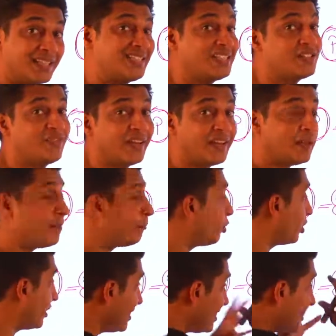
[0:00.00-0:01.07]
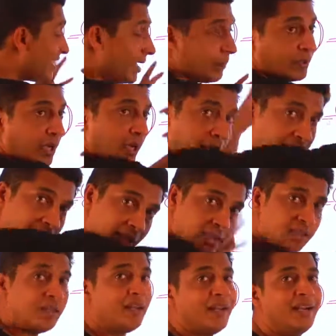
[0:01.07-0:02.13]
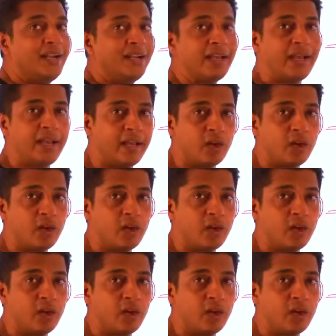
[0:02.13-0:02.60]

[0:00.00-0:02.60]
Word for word: इज वेरी इंपॉर्टेंट स्टेप इन द इंटायर